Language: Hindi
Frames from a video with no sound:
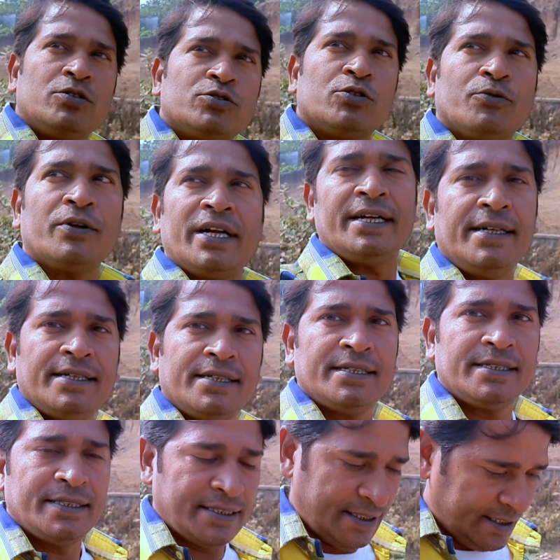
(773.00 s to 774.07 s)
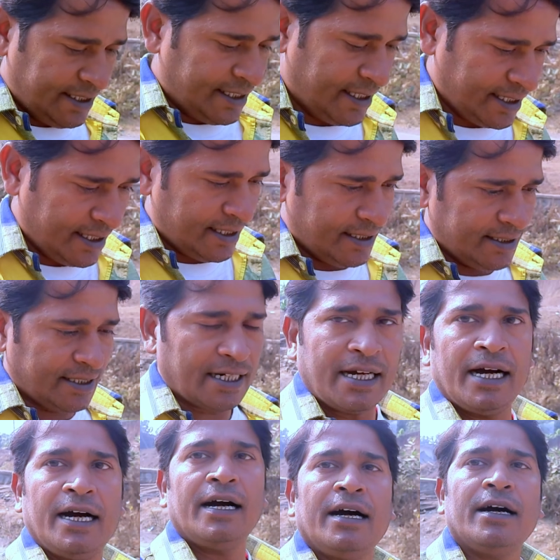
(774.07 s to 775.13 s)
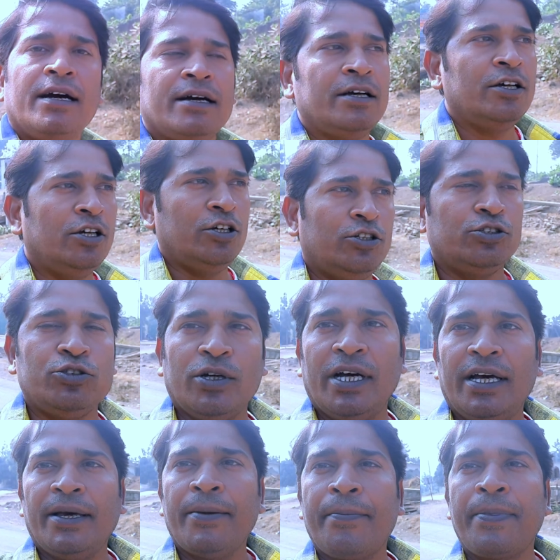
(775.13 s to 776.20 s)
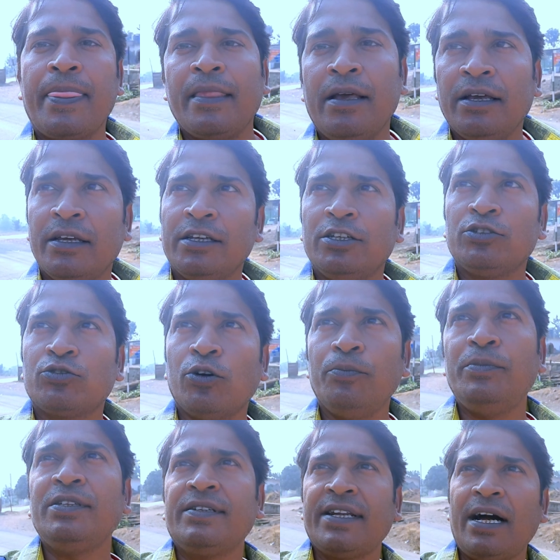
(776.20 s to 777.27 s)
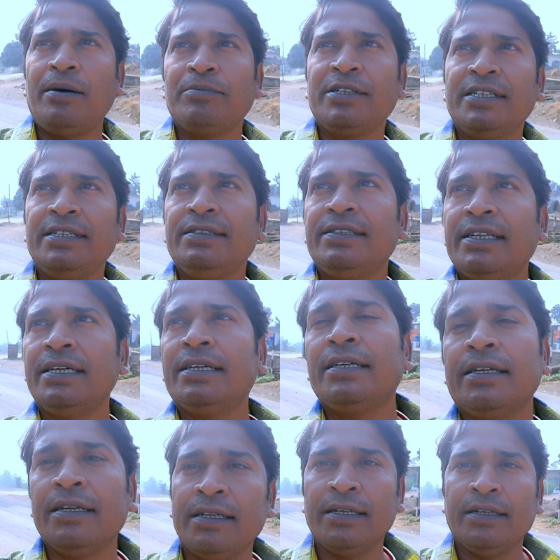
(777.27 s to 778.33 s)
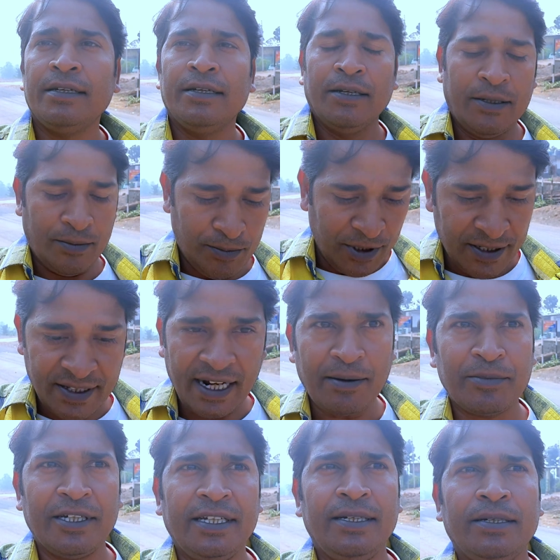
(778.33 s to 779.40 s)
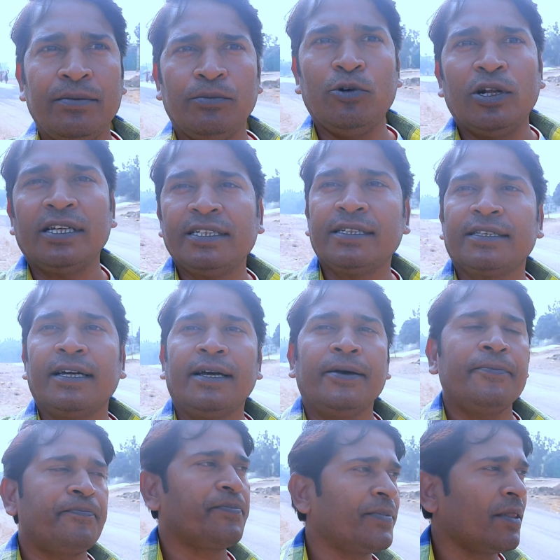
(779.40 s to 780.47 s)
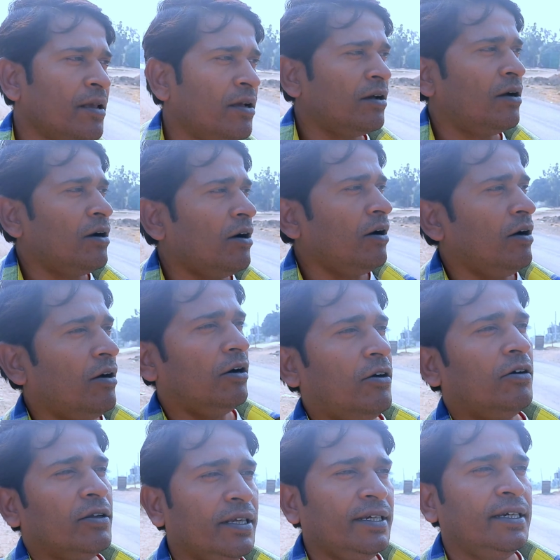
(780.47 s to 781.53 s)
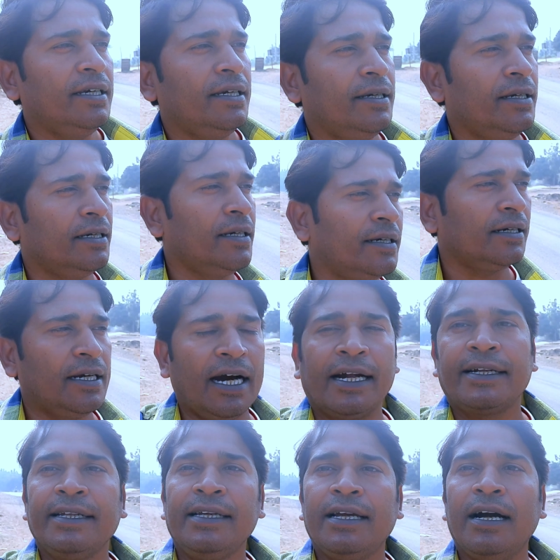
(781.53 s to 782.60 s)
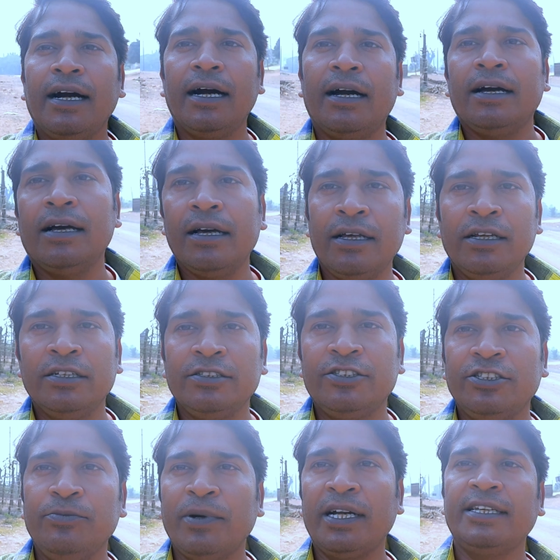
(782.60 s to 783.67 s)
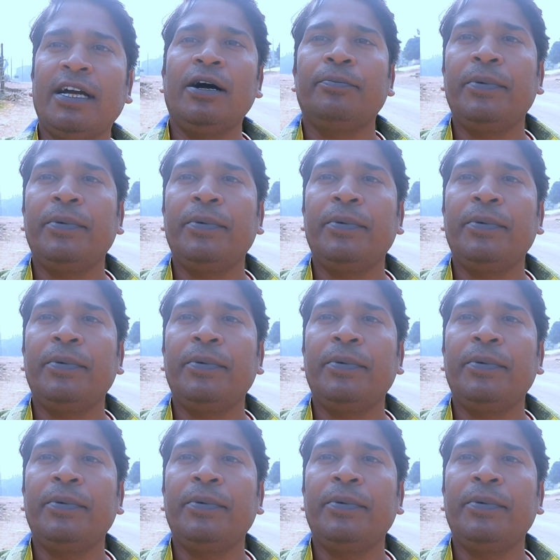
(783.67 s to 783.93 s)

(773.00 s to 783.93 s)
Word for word: तो फ्रेंड ये जगह जो है इसको विश्राम गिरी से विश्रामगृह बोला जाता है और ये घाटी का सीमा यहाँ